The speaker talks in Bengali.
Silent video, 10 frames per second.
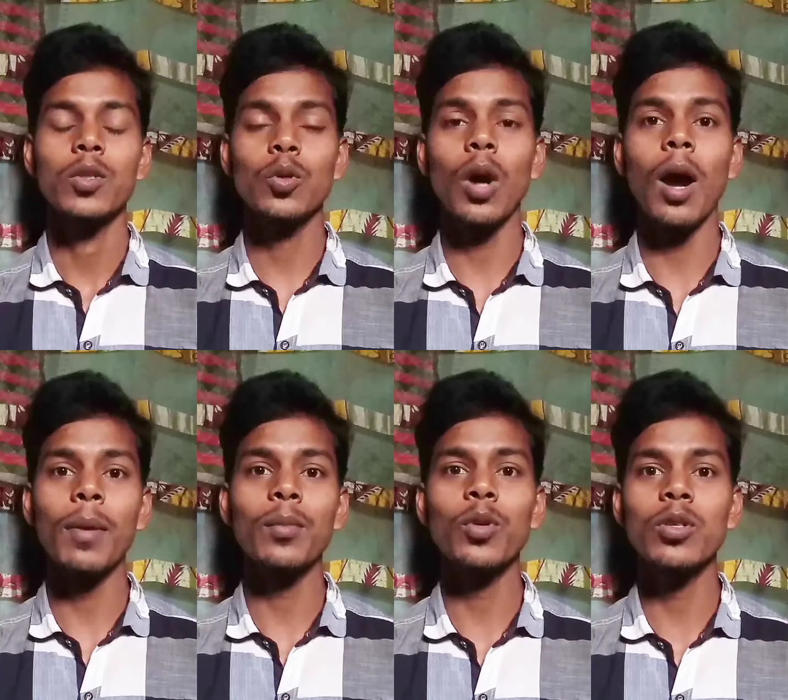সো
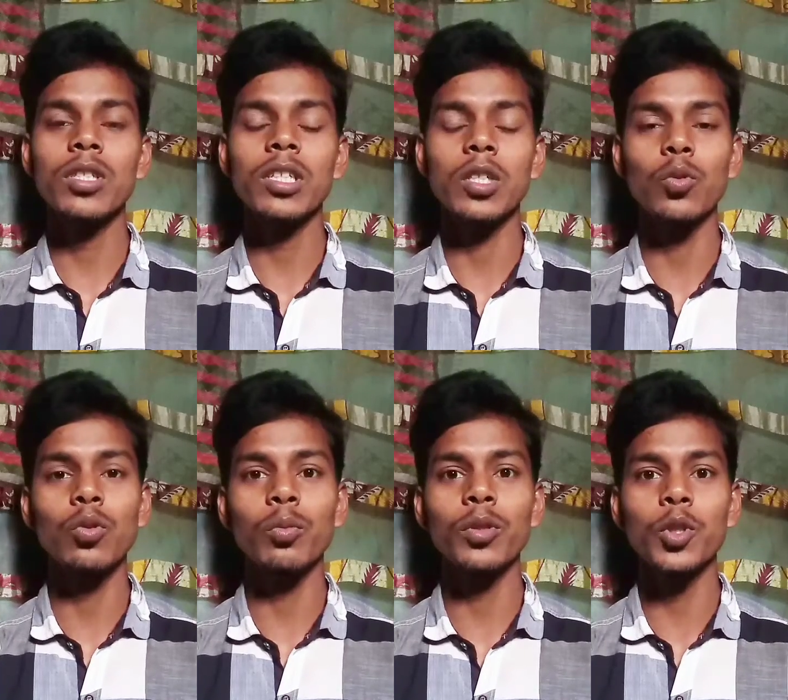আমার মনে হচ্ছে
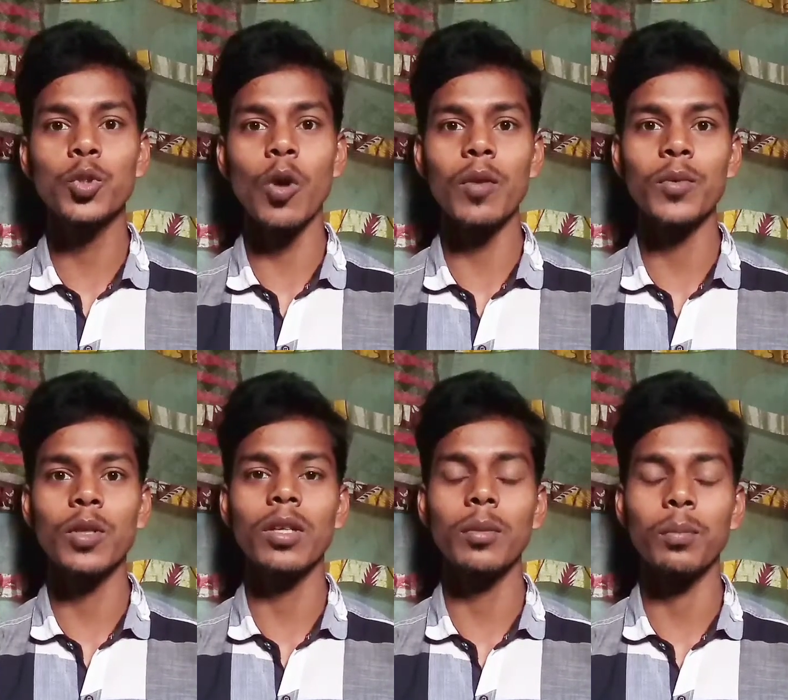ইউটিউব কিন্তু শর্ট
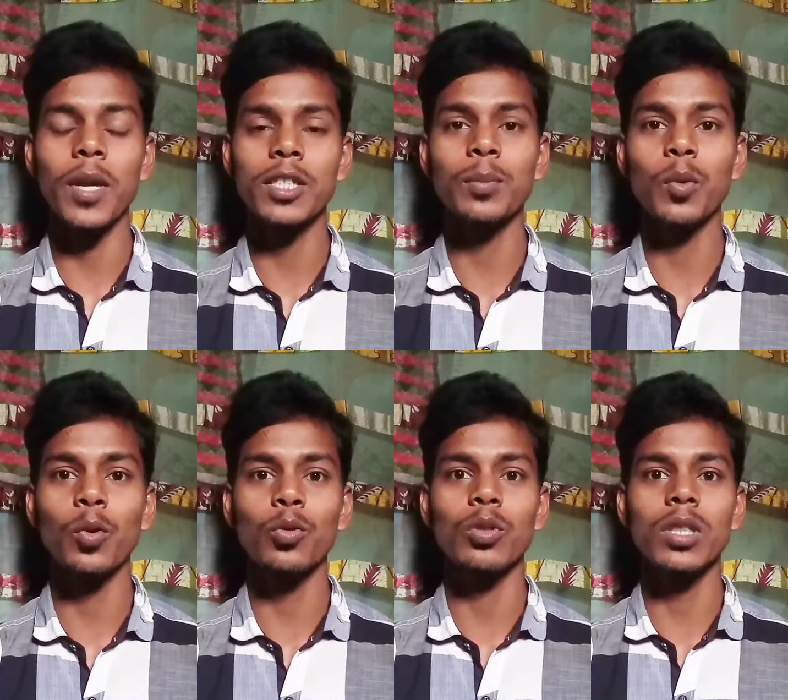ভিডিওকে বেশি
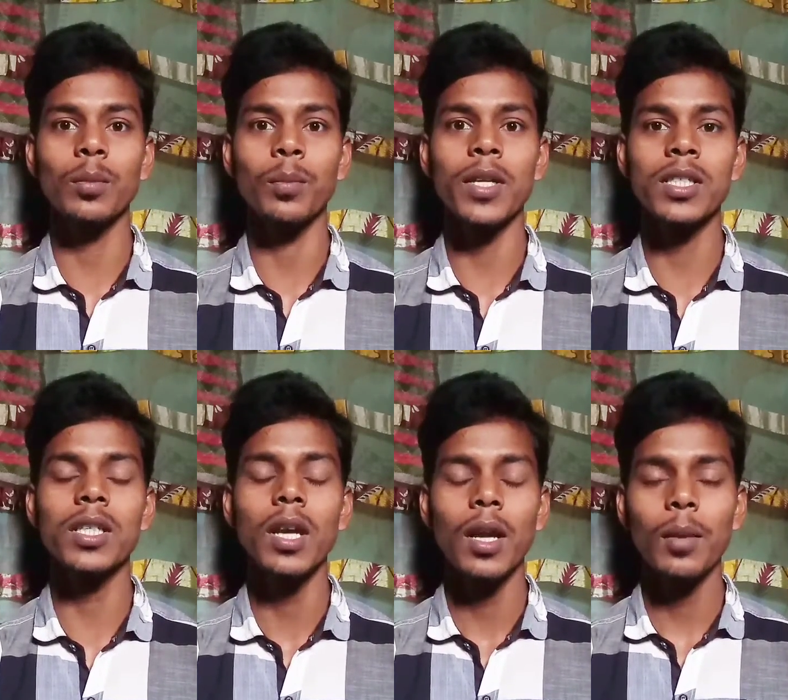প্রমোট করছে বেশি